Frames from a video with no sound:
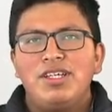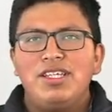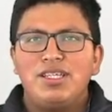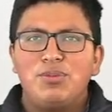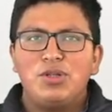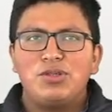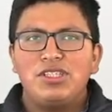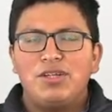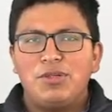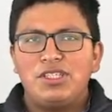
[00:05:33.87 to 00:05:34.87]
y también nos
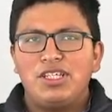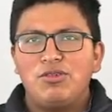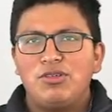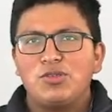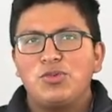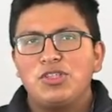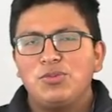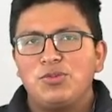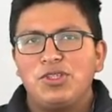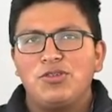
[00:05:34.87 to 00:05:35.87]
sigan visitando en los
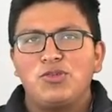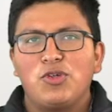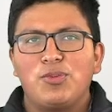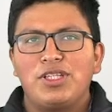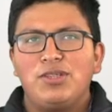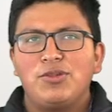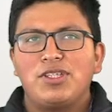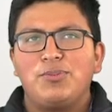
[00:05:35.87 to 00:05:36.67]
próximos videos formativos